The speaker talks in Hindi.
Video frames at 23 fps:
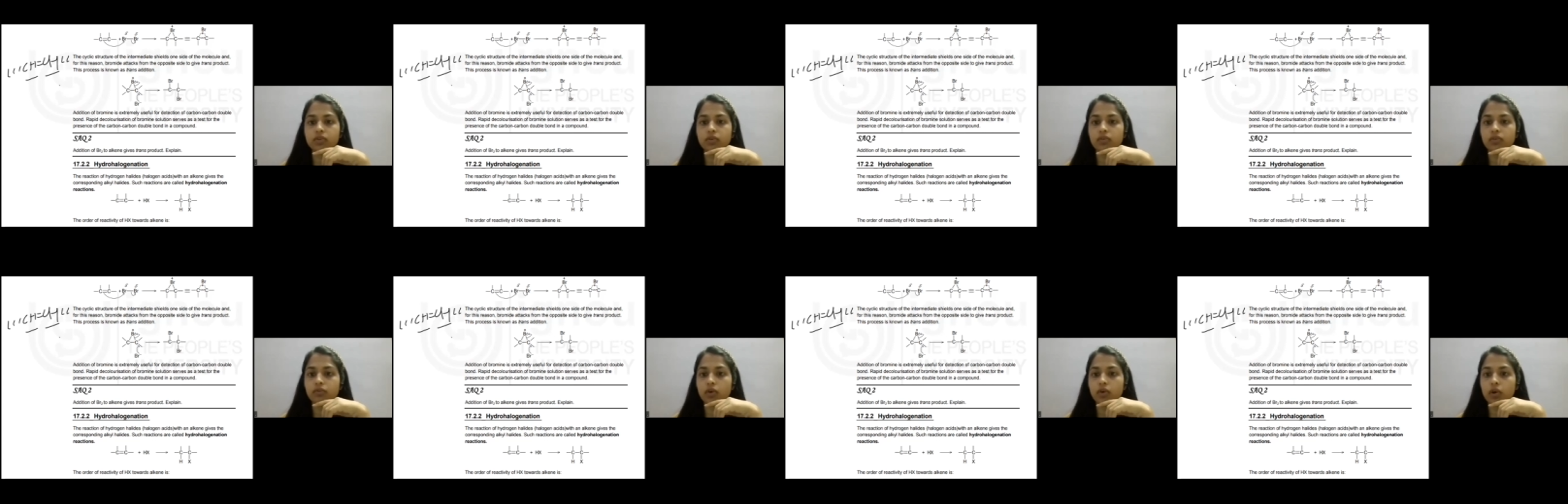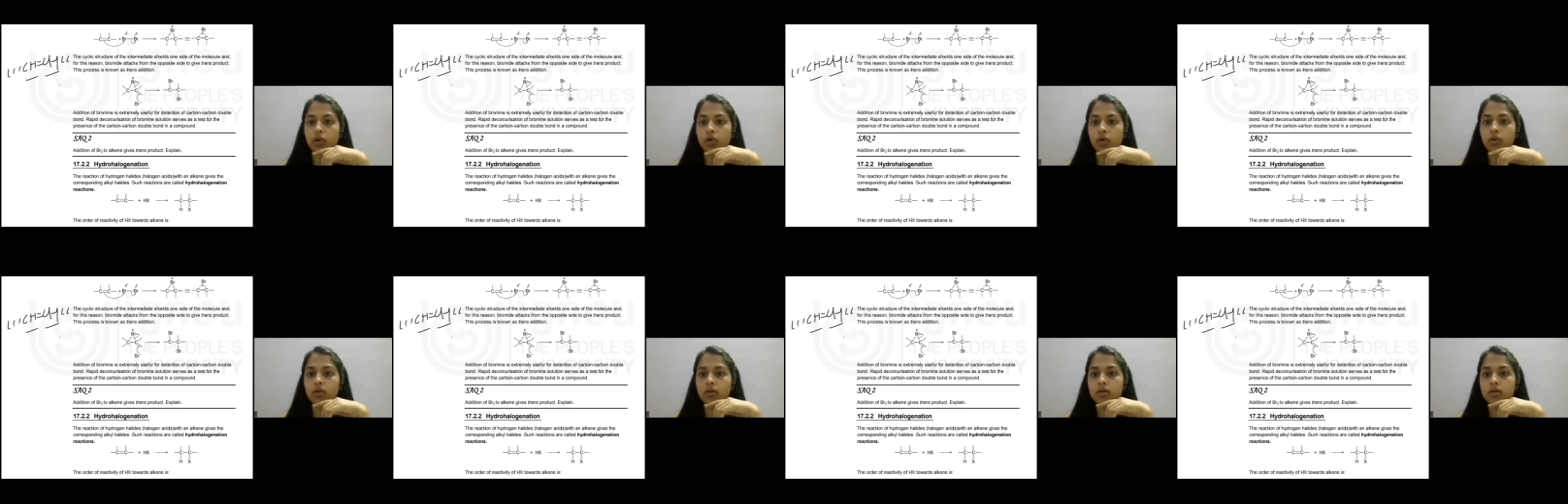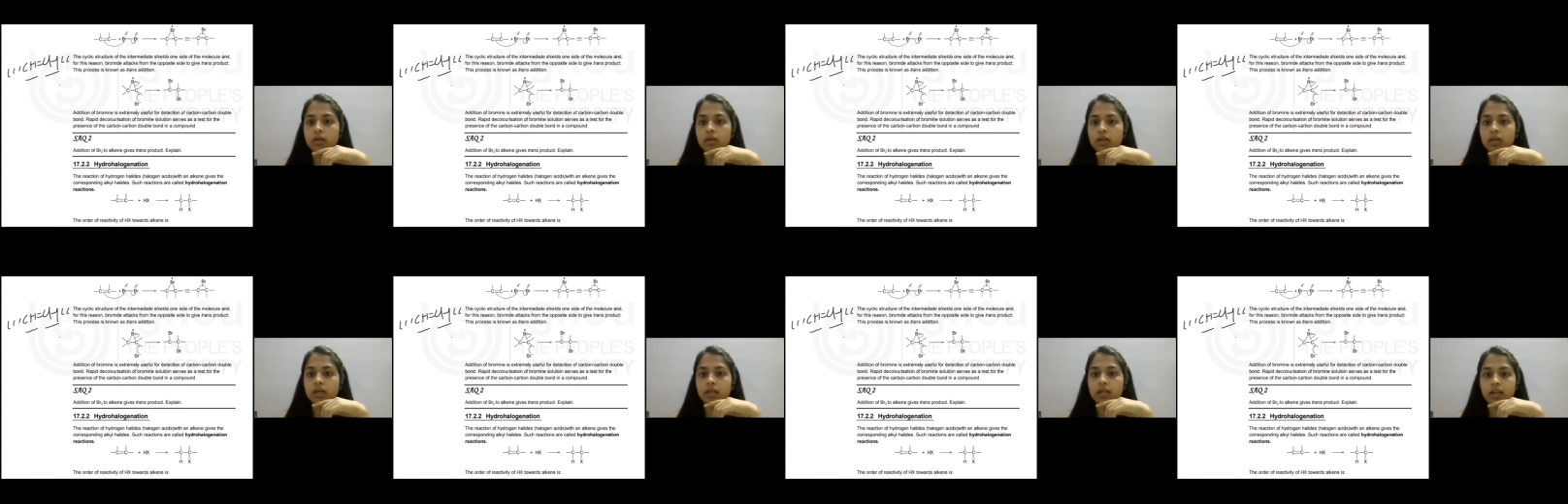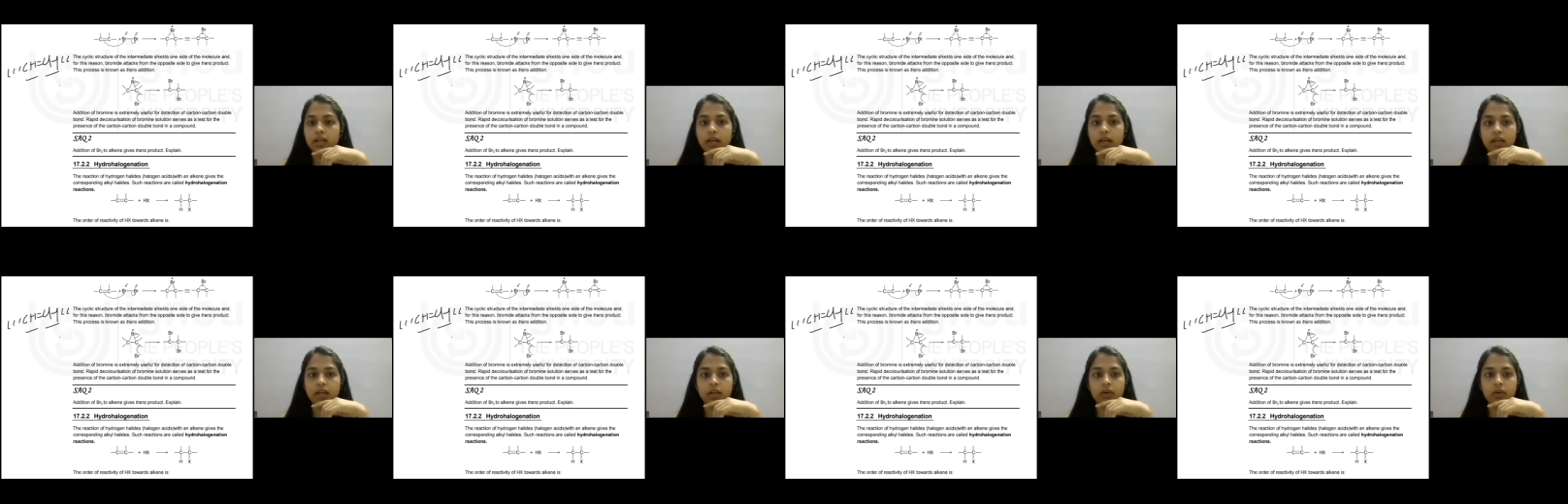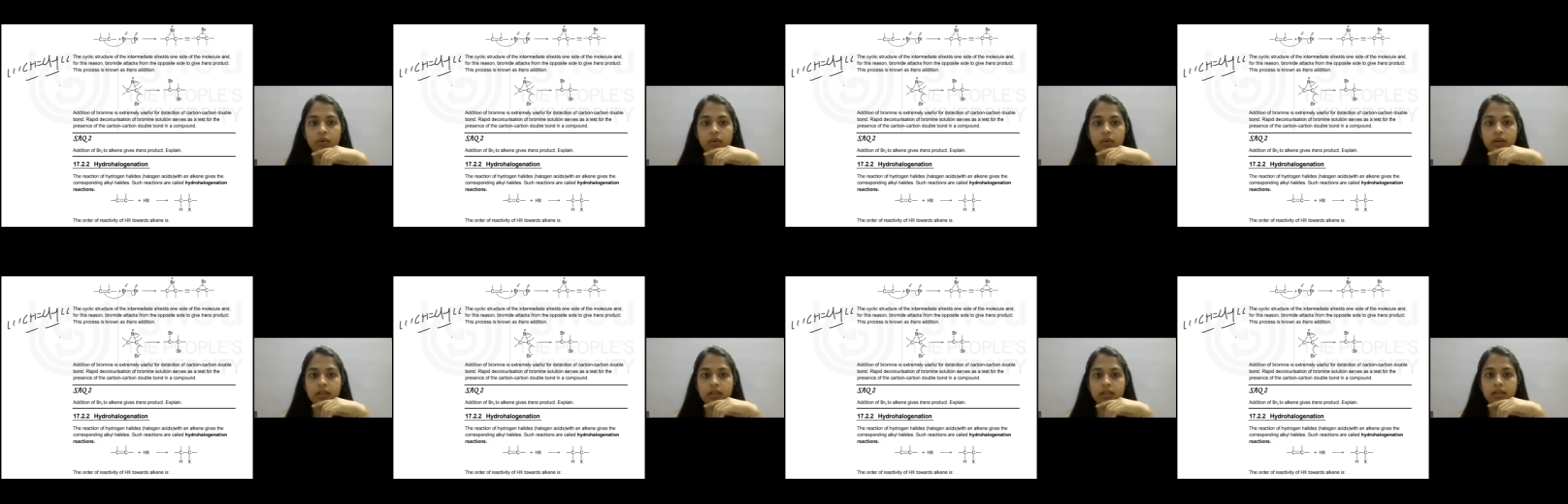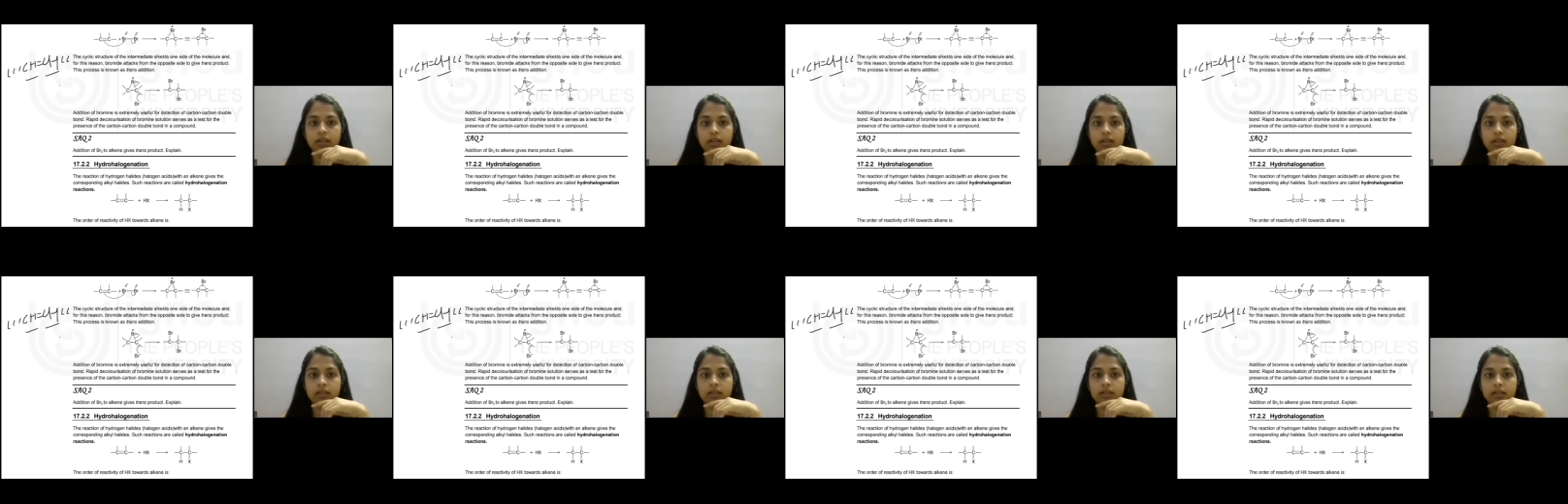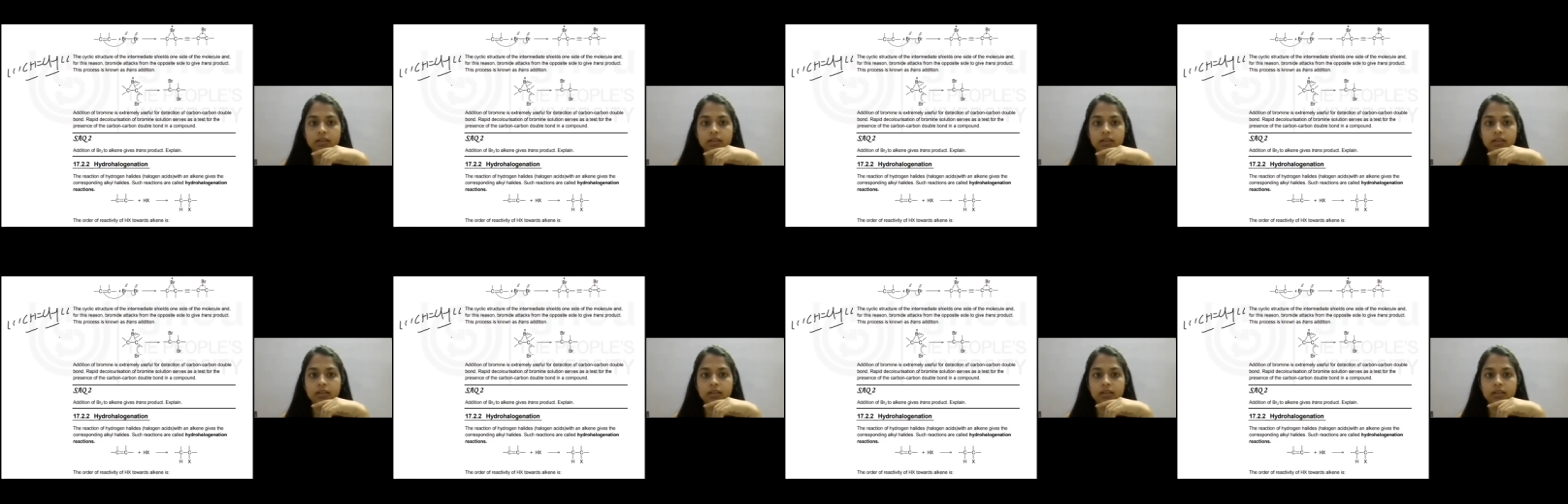रूल फॉलो नहीं हो रहा था